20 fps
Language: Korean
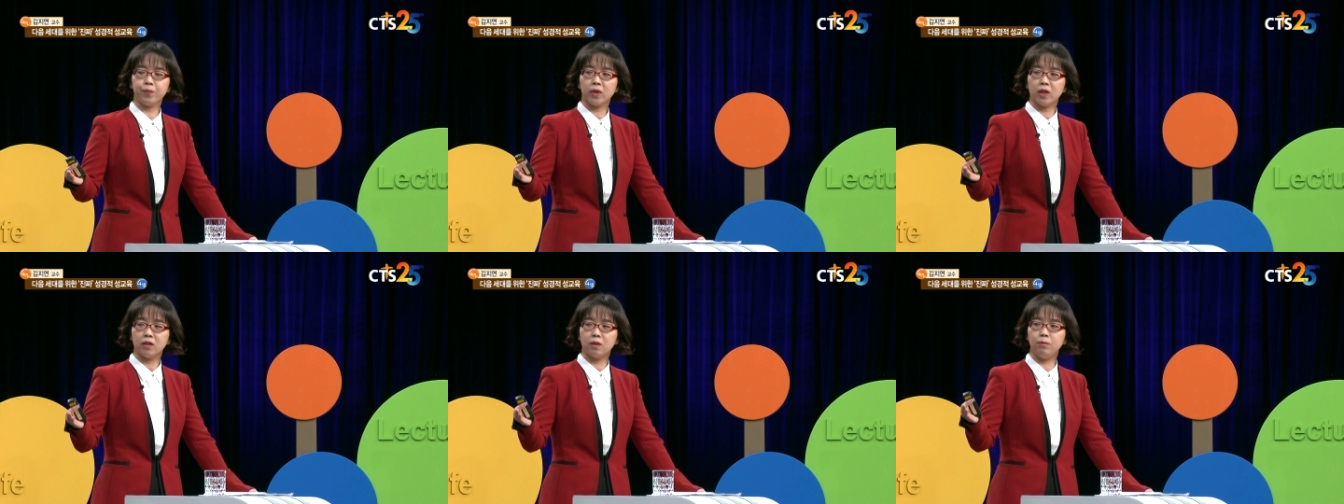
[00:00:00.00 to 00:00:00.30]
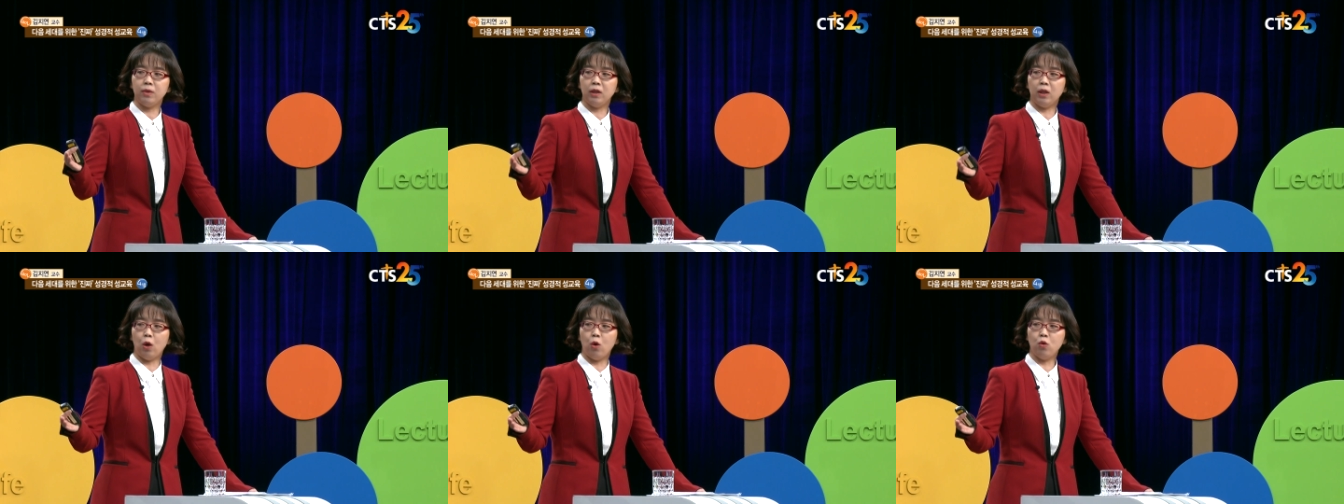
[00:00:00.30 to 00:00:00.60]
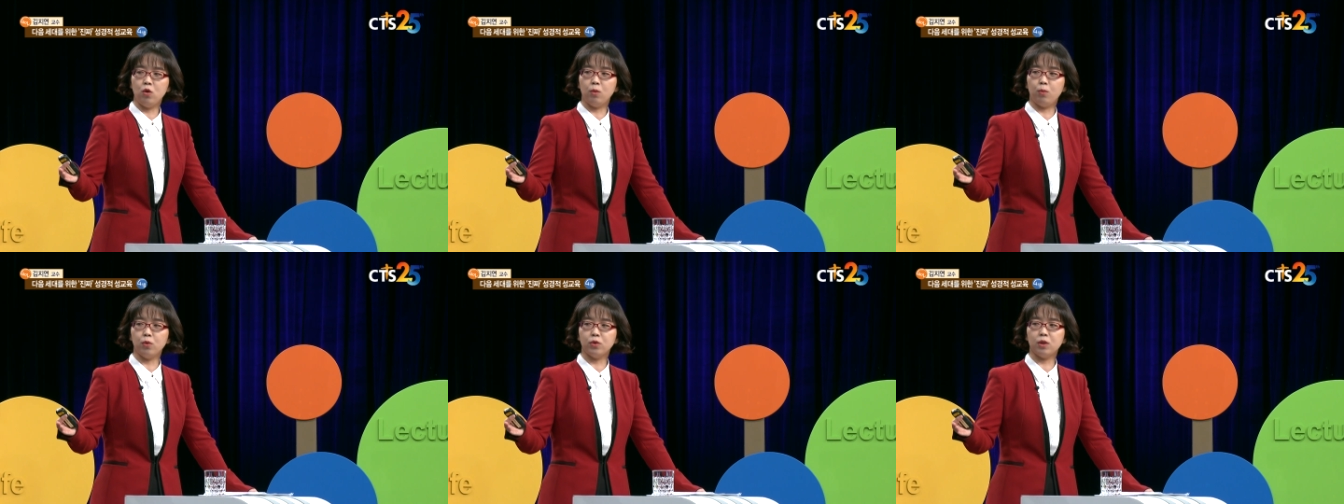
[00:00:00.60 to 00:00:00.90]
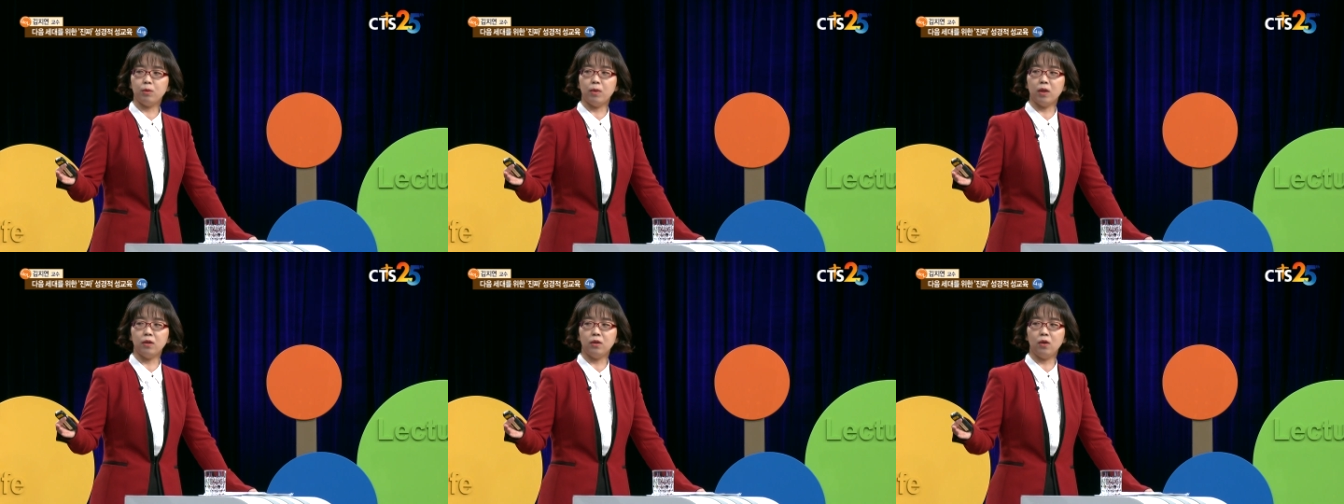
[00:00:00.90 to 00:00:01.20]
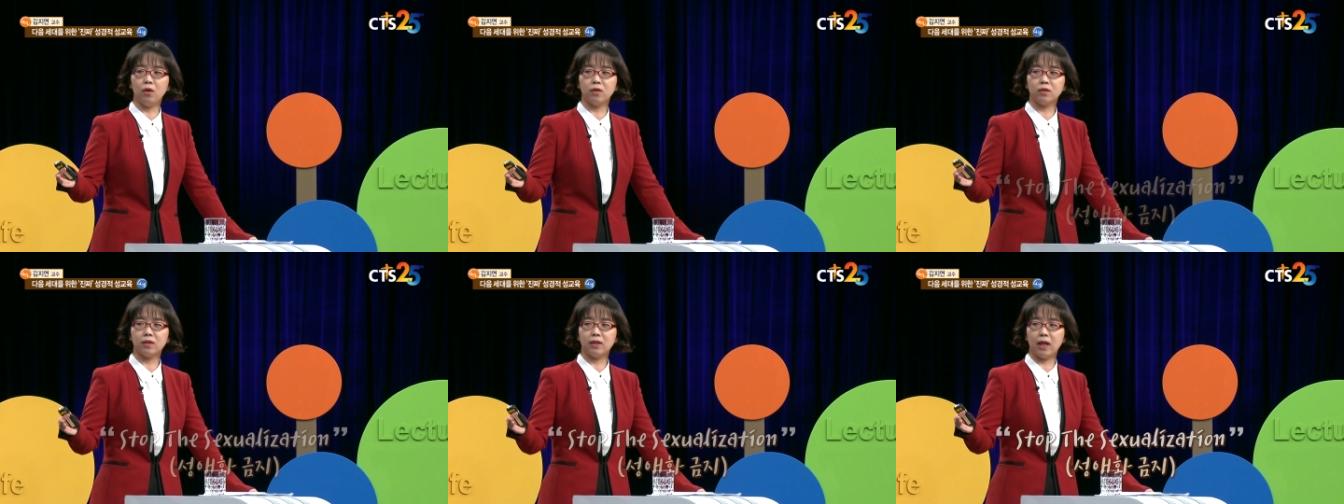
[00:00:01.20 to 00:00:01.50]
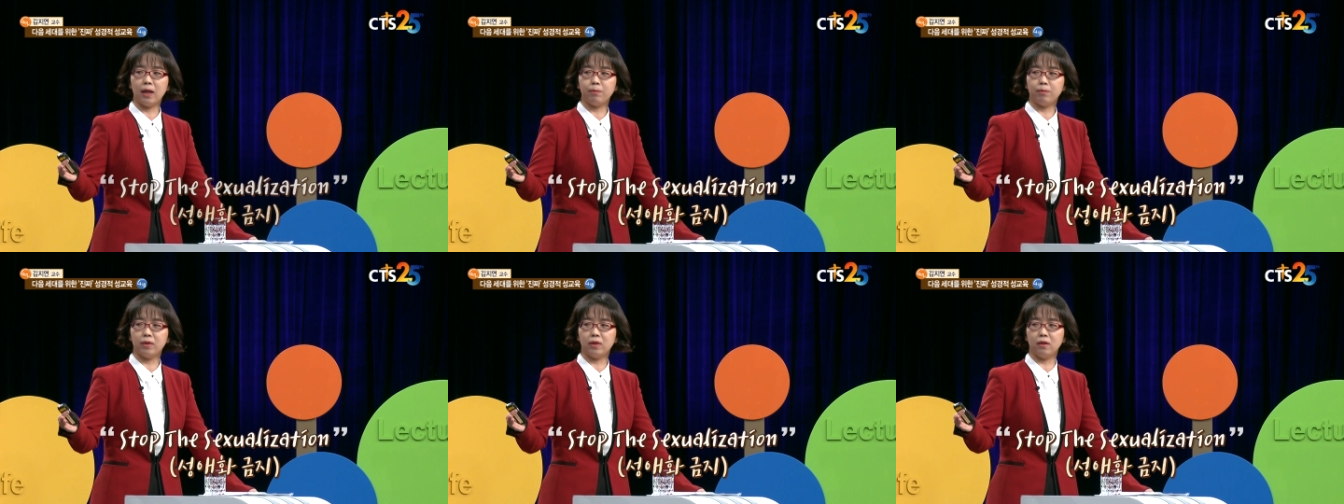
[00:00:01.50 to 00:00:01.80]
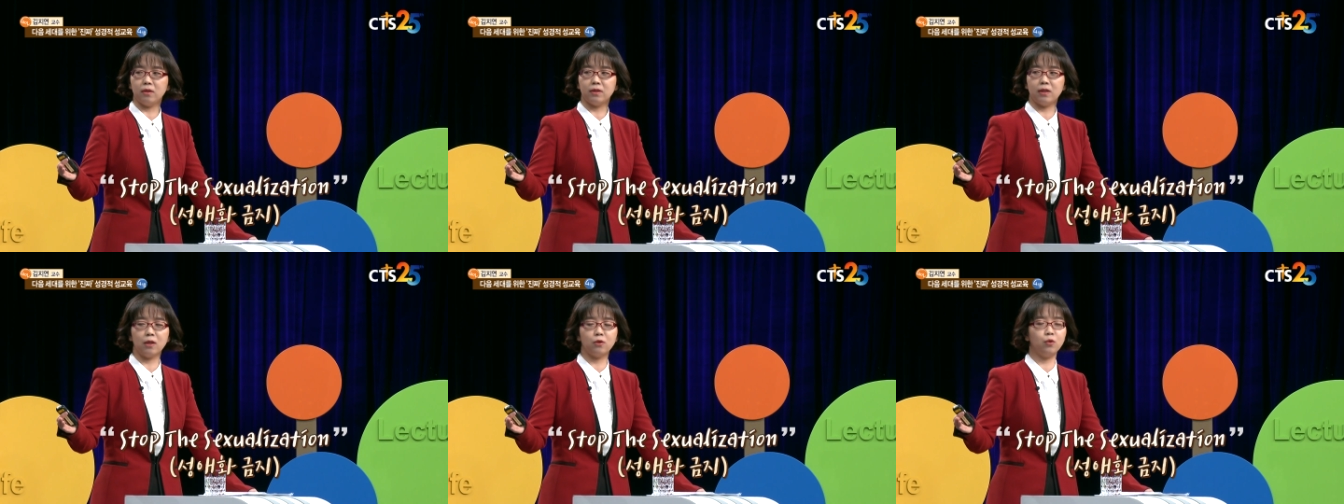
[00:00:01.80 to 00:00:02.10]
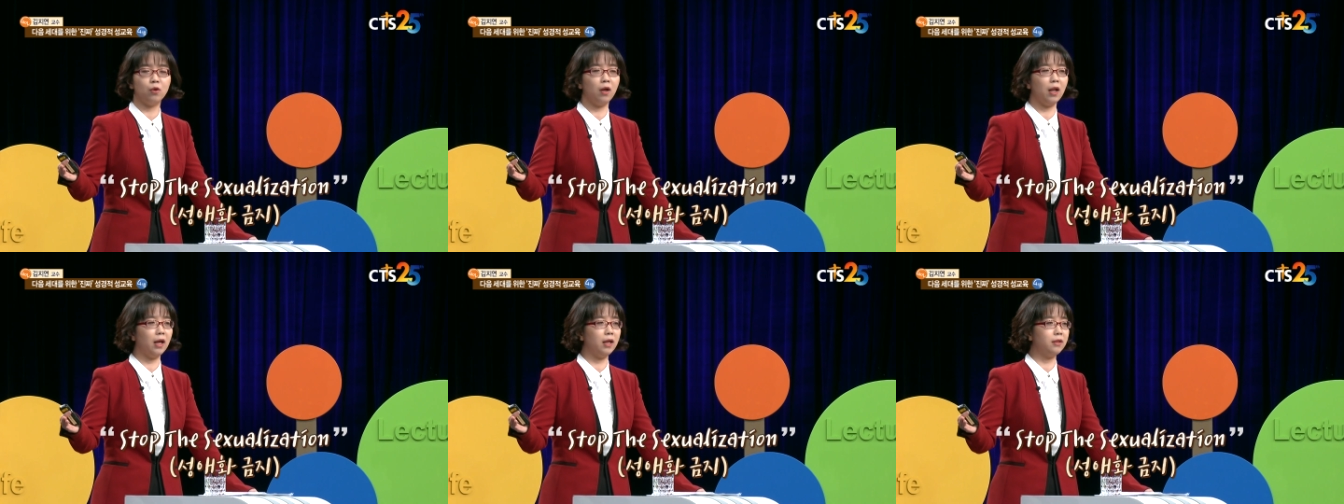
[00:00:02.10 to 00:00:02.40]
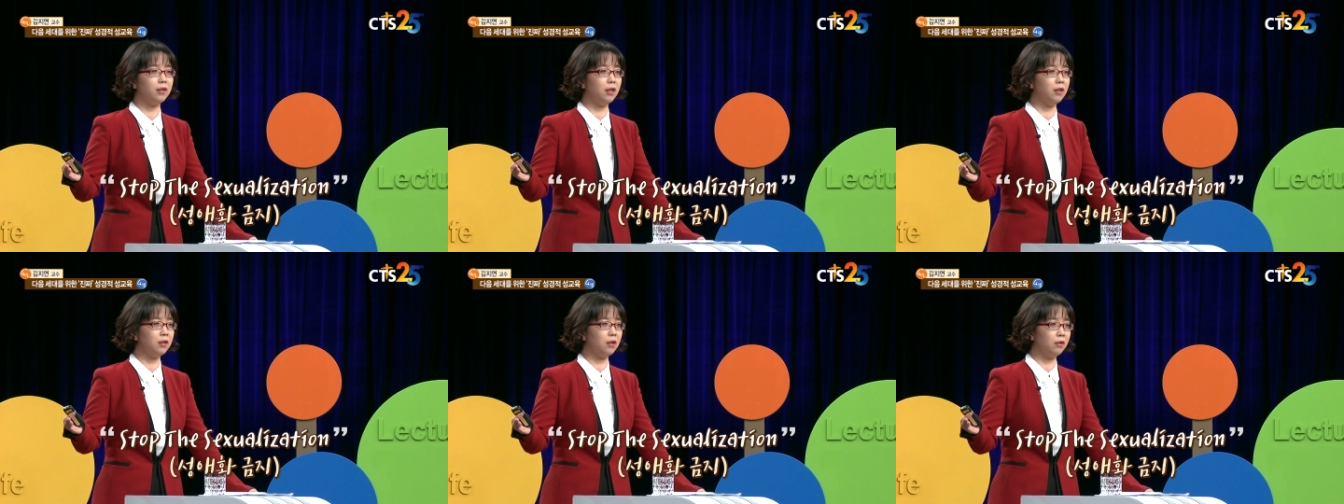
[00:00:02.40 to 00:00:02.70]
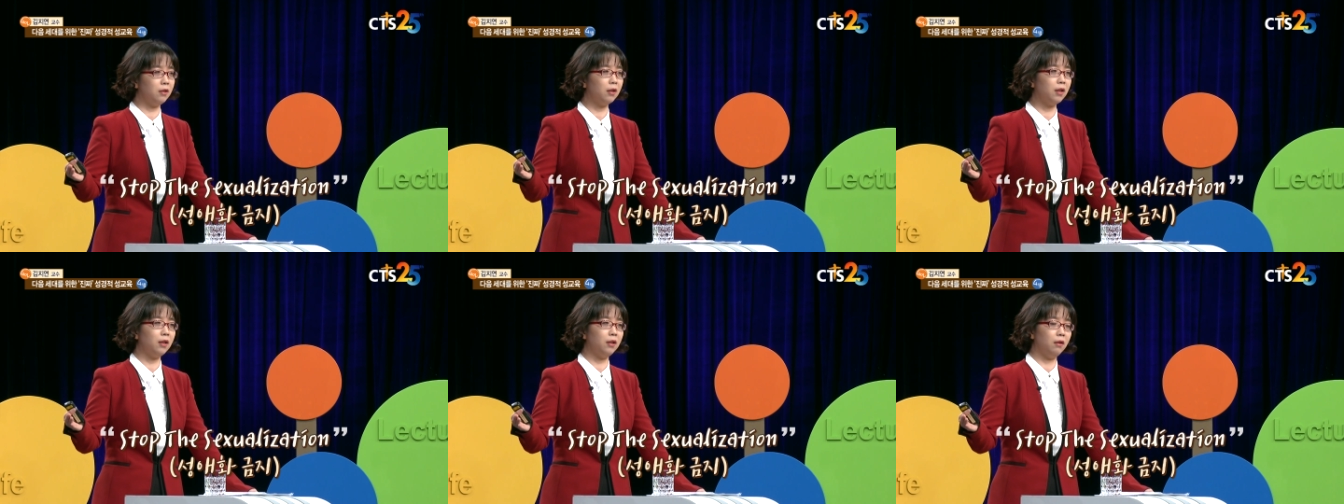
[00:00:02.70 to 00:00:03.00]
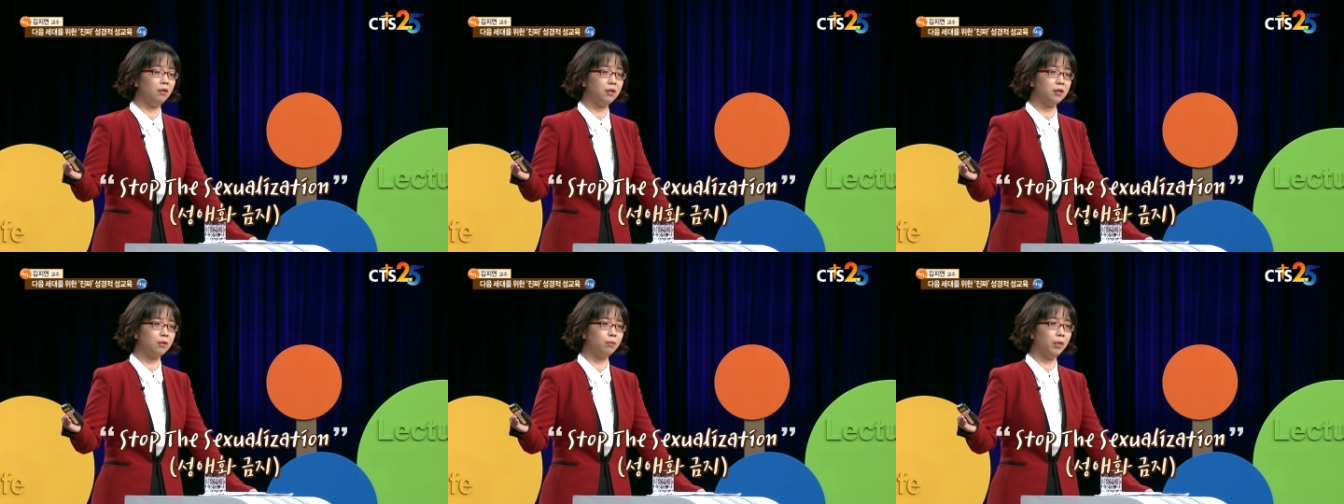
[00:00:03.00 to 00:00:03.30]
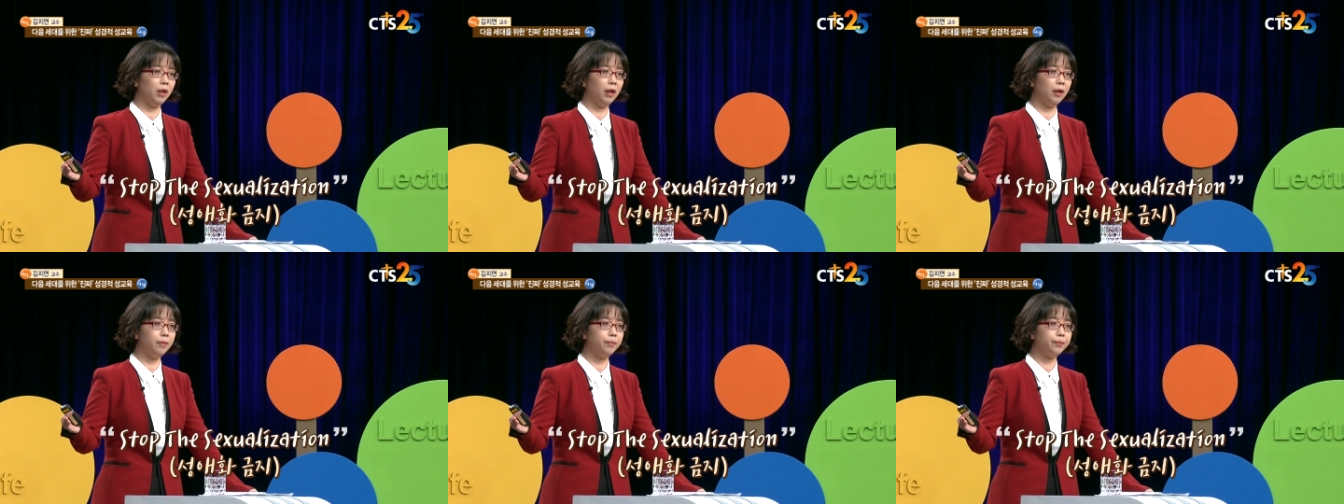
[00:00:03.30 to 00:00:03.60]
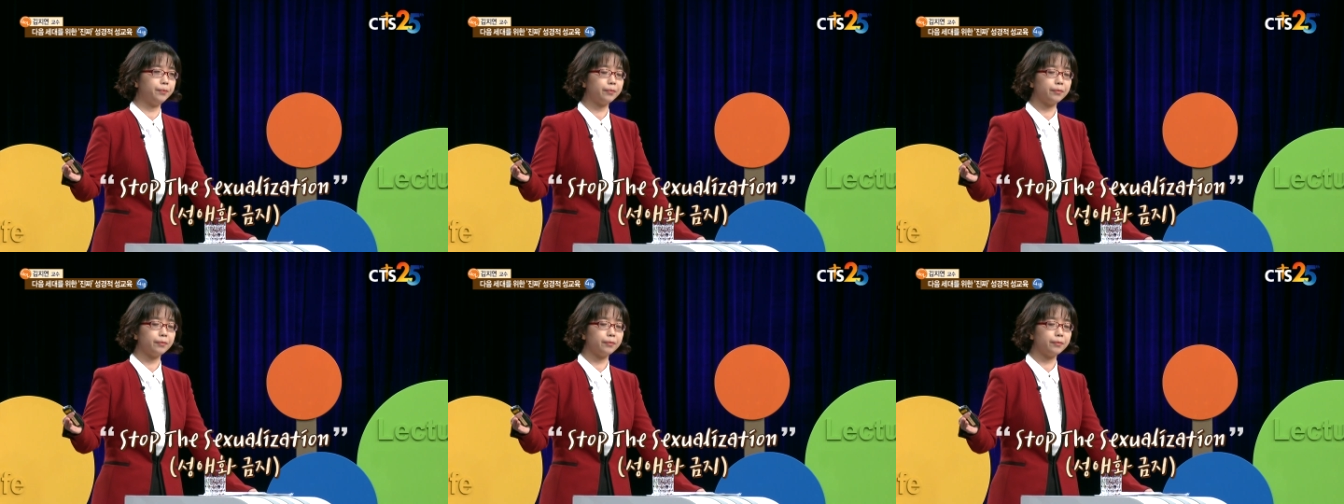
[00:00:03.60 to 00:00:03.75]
지금 이 내용을 보시면은요, Stop the Sexualization 이렇게 되어 있습니다.